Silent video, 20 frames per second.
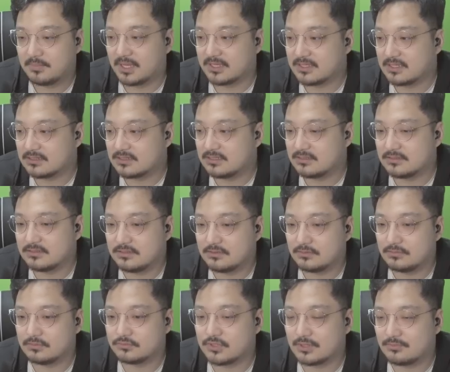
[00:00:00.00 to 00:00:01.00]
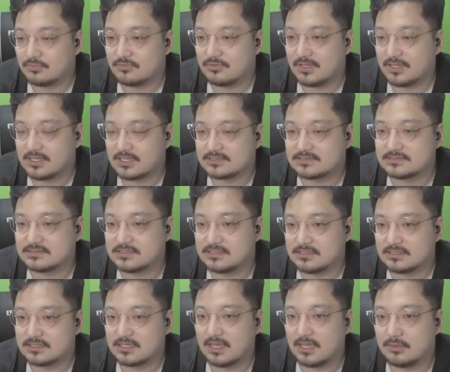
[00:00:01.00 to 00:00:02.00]
방향키는 이걸로 WASD
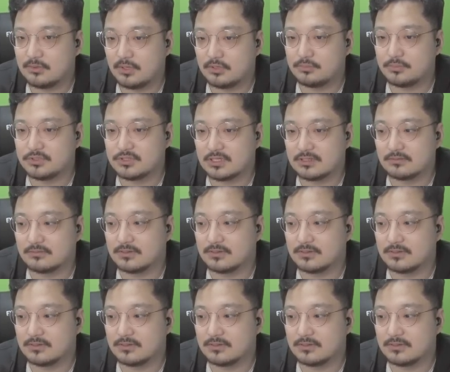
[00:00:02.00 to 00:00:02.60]
이렇게 해놓으면 되는